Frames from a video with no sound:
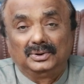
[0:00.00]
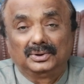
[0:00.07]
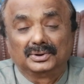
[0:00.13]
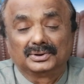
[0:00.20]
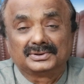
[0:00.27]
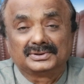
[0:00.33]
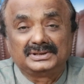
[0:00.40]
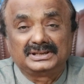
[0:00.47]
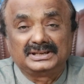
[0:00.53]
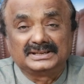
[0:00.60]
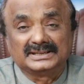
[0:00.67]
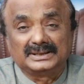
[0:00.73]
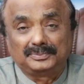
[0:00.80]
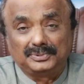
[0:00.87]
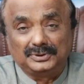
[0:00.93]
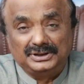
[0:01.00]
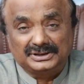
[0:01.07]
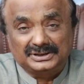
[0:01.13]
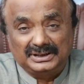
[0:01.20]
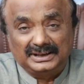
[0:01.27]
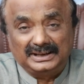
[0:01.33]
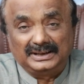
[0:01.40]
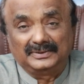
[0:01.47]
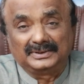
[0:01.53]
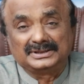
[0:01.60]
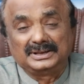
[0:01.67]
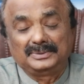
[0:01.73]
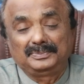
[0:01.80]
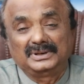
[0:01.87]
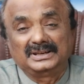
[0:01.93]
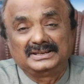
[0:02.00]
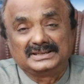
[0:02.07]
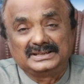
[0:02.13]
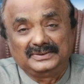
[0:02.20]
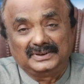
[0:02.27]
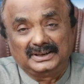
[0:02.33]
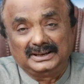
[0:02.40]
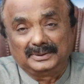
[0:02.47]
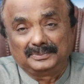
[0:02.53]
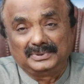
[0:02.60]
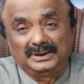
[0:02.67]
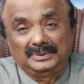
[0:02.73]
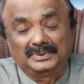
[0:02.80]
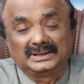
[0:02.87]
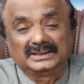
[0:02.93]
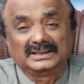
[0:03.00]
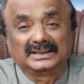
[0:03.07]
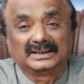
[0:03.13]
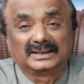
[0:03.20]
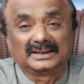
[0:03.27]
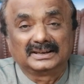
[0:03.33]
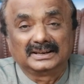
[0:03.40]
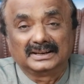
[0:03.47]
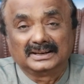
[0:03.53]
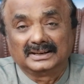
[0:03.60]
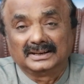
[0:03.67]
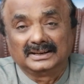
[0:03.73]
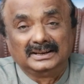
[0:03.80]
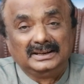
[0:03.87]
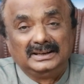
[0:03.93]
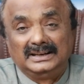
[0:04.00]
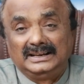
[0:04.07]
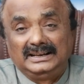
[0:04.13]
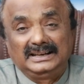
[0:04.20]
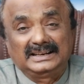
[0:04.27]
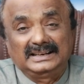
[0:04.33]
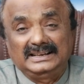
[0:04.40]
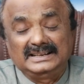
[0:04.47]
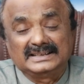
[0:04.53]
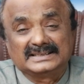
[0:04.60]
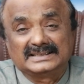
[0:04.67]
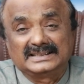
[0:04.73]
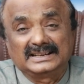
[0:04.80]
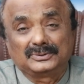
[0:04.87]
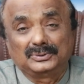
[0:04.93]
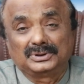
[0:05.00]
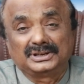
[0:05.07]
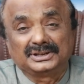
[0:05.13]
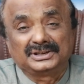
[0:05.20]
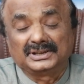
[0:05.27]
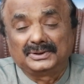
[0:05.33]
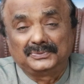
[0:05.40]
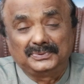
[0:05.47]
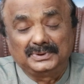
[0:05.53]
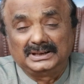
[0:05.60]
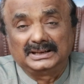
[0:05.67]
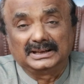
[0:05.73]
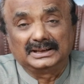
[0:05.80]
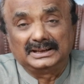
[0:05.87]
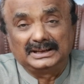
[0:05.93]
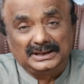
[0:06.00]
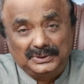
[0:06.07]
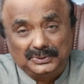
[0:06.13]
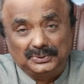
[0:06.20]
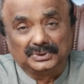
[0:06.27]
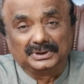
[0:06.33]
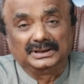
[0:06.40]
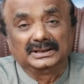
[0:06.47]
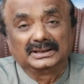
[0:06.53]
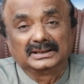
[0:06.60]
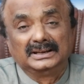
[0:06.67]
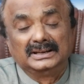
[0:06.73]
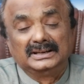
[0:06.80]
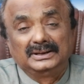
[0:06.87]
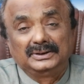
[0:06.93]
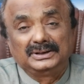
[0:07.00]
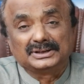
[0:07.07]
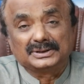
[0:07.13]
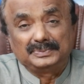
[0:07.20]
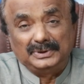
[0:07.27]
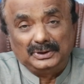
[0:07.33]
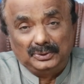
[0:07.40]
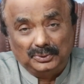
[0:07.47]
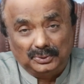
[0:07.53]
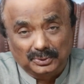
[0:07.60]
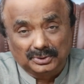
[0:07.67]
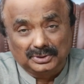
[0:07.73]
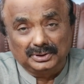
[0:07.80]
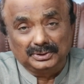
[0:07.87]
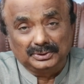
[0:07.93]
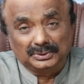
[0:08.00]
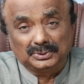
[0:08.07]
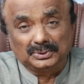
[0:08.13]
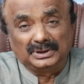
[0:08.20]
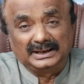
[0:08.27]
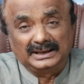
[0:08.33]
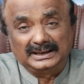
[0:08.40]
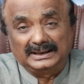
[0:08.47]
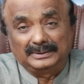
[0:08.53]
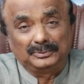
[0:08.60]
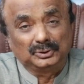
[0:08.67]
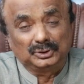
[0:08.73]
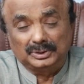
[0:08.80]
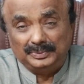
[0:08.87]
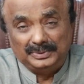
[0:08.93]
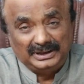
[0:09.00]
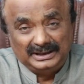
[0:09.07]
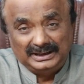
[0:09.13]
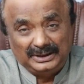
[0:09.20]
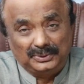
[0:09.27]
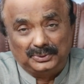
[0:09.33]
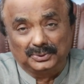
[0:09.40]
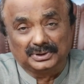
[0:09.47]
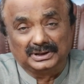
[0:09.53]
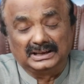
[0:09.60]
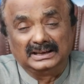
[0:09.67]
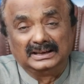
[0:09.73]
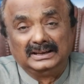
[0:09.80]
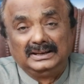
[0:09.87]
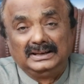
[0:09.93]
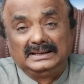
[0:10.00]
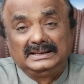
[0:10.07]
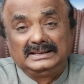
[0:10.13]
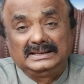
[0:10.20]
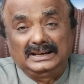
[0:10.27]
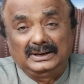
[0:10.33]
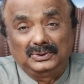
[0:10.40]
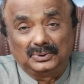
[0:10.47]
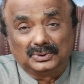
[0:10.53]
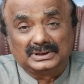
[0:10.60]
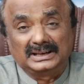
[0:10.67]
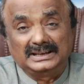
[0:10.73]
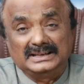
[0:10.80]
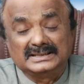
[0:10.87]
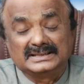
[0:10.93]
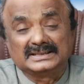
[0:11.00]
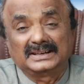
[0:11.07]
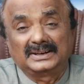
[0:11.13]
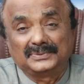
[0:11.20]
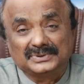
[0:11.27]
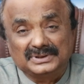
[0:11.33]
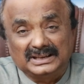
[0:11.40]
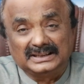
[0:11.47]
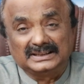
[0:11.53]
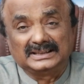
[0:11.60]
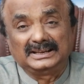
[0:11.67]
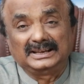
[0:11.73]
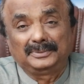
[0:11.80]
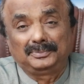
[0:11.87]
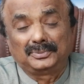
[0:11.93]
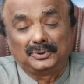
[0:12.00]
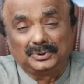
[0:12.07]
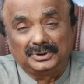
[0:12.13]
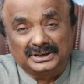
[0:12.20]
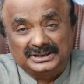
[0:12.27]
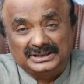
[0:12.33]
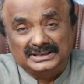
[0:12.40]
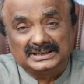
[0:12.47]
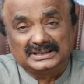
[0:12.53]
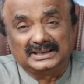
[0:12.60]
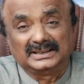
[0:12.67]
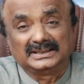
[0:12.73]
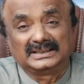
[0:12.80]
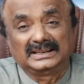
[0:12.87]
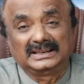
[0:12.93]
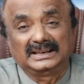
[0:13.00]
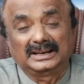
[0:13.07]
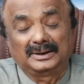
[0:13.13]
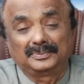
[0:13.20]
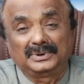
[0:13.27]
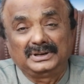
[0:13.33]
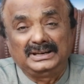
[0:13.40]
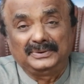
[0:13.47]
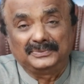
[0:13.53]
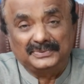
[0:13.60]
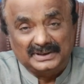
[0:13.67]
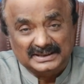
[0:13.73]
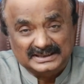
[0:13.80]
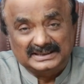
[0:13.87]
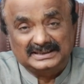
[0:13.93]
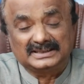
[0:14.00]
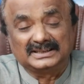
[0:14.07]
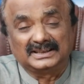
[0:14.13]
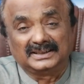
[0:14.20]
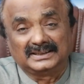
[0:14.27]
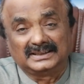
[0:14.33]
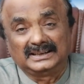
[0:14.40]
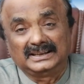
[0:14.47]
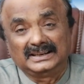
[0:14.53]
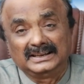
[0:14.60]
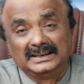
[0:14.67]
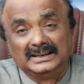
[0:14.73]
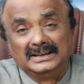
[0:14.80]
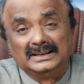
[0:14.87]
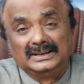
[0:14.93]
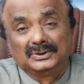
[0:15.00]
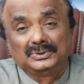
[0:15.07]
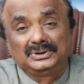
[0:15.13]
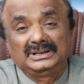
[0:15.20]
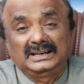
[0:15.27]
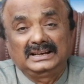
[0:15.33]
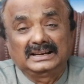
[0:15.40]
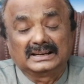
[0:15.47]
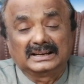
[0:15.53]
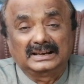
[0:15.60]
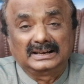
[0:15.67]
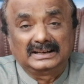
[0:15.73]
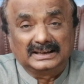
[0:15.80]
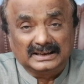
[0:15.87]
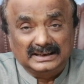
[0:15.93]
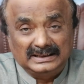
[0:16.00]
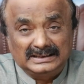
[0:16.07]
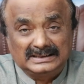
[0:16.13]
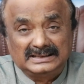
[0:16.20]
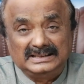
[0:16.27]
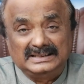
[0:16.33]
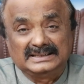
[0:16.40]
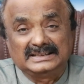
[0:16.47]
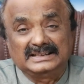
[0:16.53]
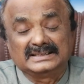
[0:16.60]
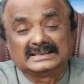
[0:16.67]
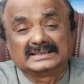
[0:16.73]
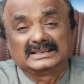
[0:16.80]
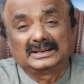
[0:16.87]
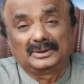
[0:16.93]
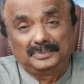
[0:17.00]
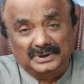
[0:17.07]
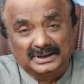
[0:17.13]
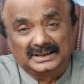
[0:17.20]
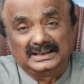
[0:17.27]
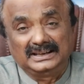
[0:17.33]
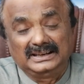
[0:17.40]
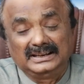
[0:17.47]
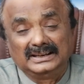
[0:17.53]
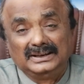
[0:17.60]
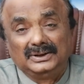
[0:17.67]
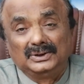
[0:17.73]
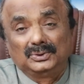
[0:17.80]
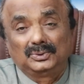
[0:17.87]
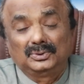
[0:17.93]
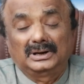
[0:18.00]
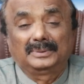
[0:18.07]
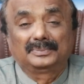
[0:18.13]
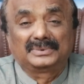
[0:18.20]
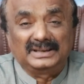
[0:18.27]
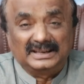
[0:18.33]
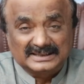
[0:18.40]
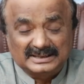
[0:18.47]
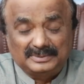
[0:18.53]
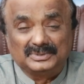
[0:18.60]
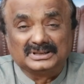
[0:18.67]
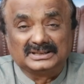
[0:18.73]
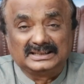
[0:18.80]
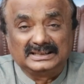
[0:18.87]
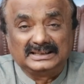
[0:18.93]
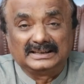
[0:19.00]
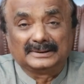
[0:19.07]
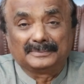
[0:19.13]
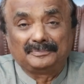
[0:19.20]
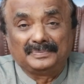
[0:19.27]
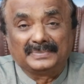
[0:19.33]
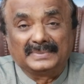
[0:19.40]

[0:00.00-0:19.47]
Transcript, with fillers: और सिटीज़न पुलिस लाइन व सी पी एल सी वाले अपनी बातें कर रहे हैं लेकिन इससे कोई तशरफी नहीं होगी इसमें लोग जो हैं मुतमिन नहीं होंगे ये लोग इंसाफ चाहते हैं प्रोटेक्शन चाहते हैं अपनी हिफाजत चाहते हैं तो ये अगर चीज़ इस तरह बढ़ गई तो आप क्या समझते हैं